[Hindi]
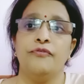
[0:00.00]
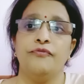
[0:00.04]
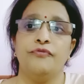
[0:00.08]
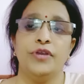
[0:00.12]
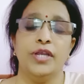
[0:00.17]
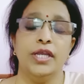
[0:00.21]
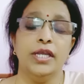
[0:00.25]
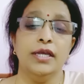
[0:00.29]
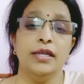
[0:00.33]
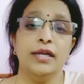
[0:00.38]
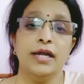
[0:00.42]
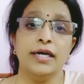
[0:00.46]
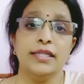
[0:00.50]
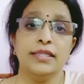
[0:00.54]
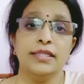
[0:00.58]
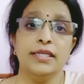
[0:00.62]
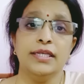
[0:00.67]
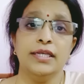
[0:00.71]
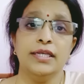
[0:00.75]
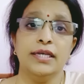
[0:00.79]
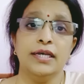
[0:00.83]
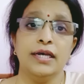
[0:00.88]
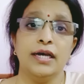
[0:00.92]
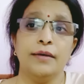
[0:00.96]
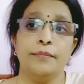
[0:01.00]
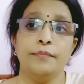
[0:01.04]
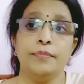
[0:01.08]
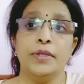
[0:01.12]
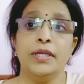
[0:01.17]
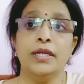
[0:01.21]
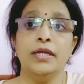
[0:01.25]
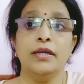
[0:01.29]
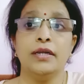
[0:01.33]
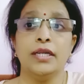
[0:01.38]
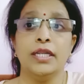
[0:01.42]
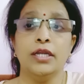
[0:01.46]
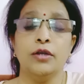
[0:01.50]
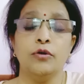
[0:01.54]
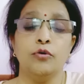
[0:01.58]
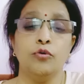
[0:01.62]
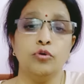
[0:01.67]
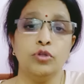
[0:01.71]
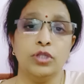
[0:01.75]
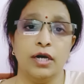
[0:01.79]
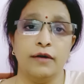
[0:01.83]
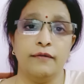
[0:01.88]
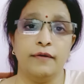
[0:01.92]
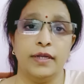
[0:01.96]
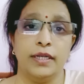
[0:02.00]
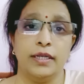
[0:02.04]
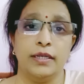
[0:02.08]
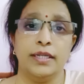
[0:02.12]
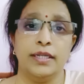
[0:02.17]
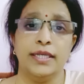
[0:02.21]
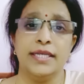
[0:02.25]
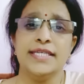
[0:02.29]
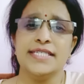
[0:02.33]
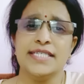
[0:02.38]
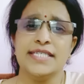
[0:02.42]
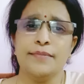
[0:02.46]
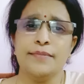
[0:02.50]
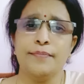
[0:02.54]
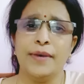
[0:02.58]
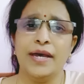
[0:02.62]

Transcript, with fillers: फिर आती है आपकी रिंकू धवन इससे